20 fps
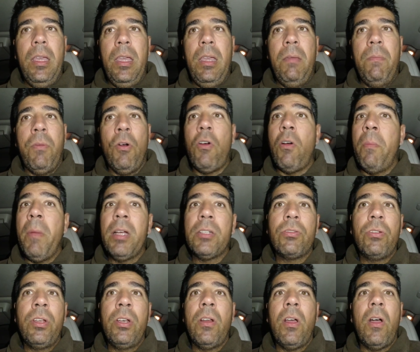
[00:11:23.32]
y poco
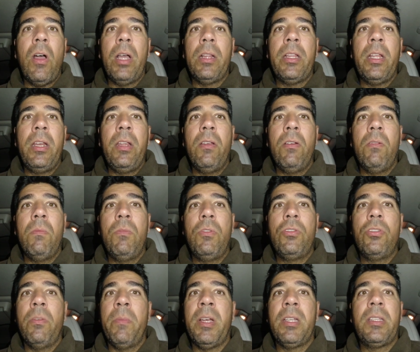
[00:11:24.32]
más. Hoy no ha tenido
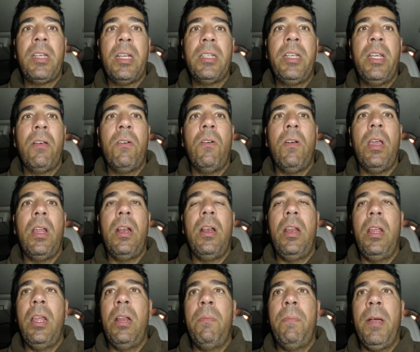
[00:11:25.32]
mucho más trasiego
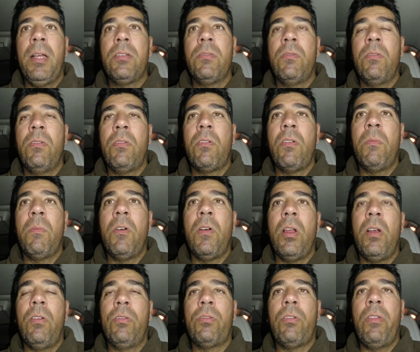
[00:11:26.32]
el, paso, no
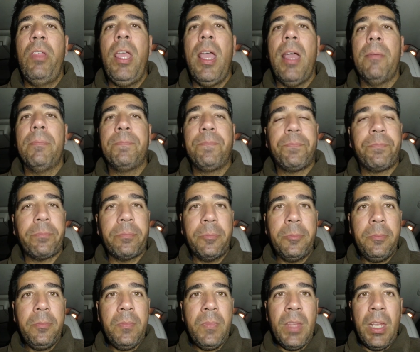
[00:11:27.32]
como el otro día.
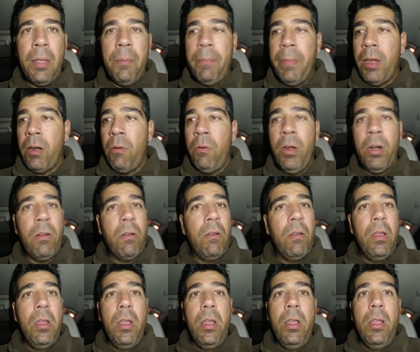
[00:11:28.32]
Pero bueno,
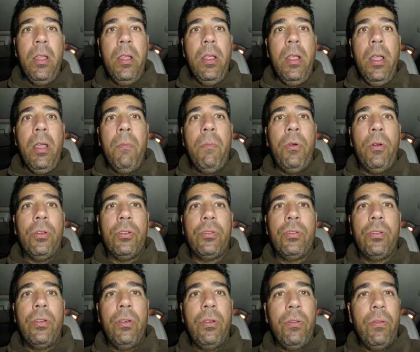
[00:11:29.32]
pues
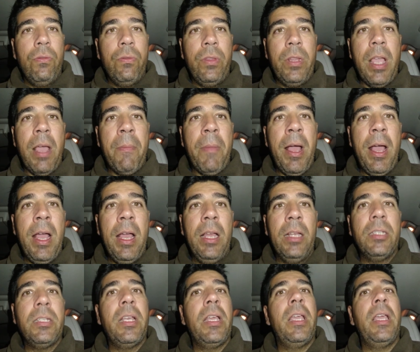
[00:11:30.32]
un día
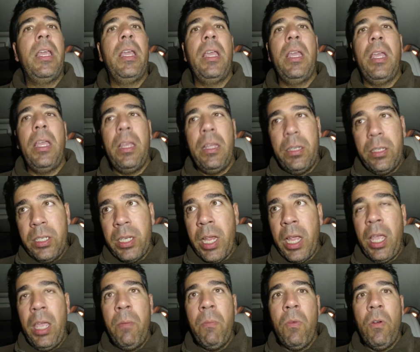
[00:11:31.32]
más, eh,
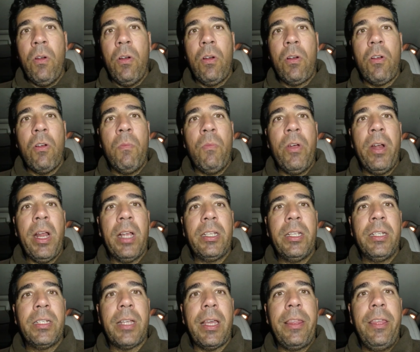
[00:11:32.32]
seguimos con buenas
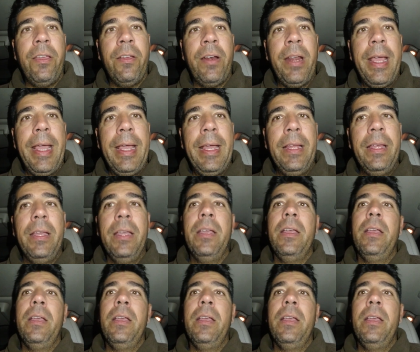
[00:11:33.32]
sensaciones,